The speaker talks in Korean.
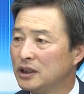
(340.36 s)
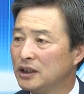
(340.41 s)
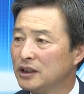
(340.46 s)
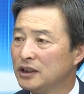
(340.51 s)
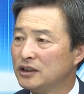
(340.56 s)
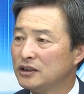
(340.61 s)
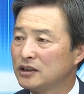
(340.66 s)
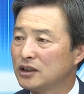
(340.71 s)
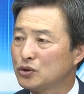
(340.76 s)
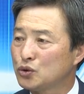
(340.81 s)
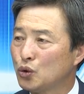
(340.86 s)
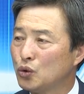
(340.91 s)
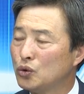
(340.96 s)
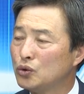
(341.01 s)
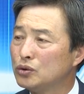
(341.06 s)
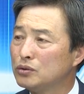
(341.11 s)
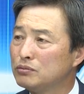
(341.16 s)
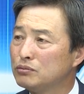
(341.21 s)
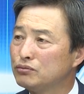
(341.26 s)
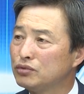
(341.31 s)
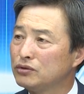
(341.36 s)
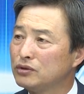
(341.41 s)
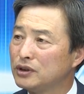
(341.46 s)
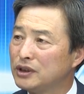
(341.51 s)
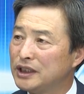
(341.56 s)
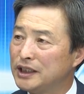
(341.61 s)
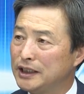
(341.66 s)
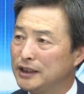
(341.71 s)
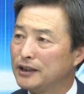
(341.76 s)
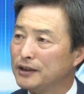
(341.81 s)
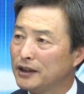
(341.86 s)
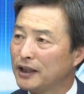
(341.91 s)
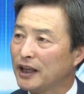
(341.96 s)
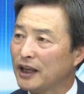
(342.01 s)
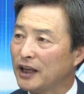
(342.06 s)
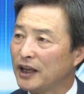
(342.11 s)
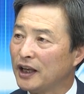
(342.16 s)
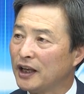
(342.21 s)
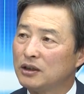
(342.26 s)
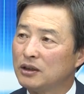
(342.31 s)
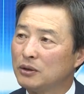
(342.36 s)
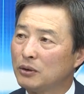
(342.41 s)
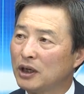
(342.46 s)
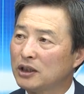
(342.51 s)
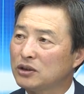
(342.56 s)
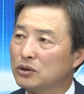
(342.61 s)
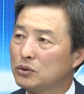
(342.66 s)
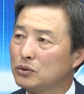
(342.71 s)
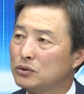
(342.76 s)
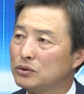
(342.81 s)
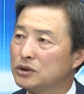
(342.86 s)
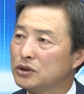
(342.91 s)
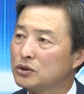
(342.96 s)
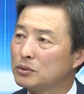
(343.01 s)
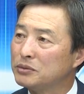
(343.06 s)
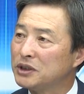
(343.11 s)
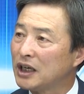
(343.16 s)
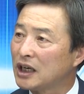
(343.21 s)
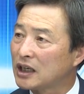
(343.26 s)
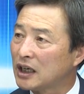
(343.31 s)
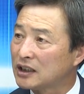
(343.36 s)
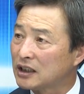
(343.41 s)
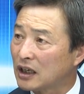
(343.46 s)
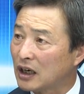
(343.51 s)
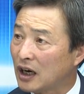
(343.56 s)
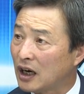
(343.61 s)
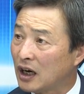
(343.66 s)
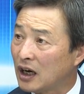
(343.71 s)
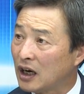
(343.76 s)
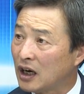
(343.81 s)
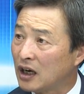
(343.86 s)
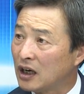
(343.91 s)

이렇게 좋은 분들이 있는데 활동이 좀 미약하더라.